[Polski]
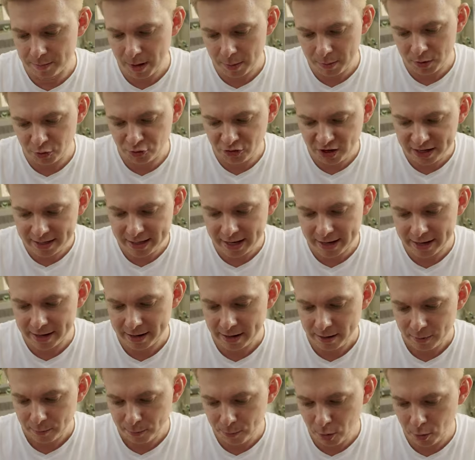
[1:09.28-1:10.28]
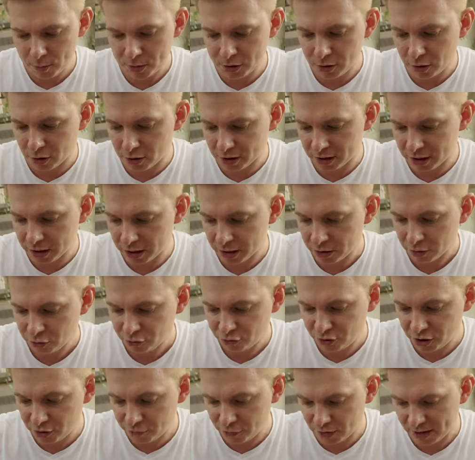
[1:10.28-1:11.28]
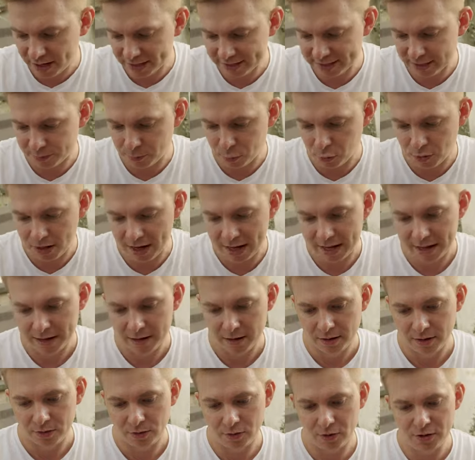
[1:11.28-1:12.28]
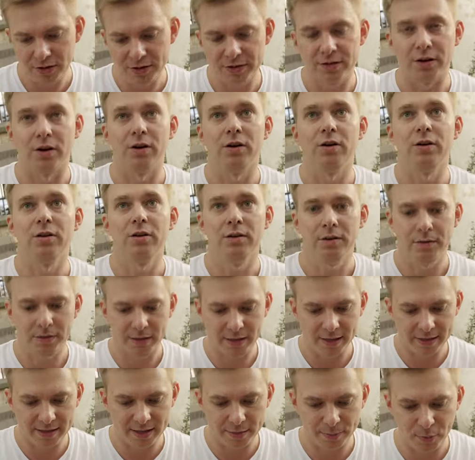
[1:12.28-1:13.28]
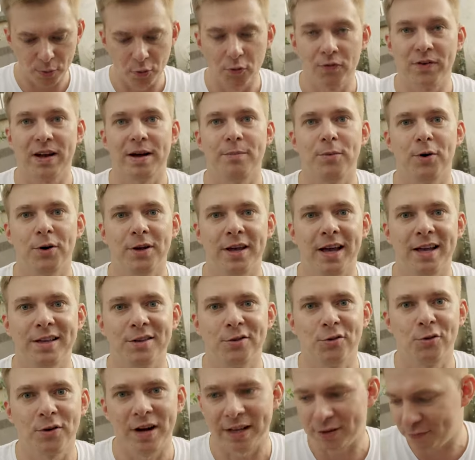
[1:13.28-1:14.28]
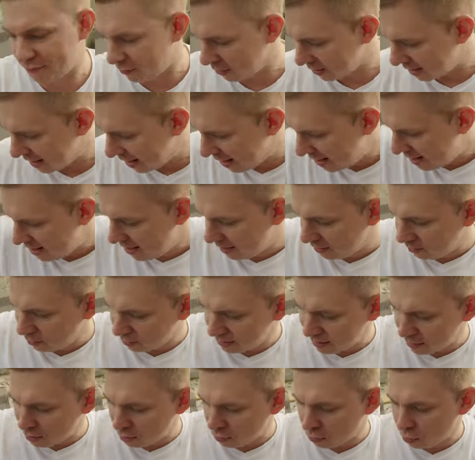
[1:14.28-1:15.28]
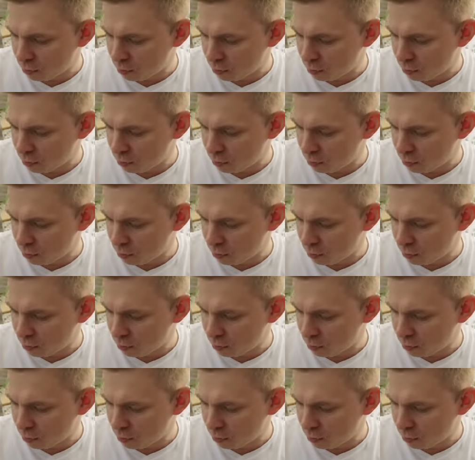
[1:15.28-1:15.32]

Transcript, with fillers: mamy cheddar, pomidorki, czerwona cebula. No i co? Jedna połówka moja, druga twoja, do tego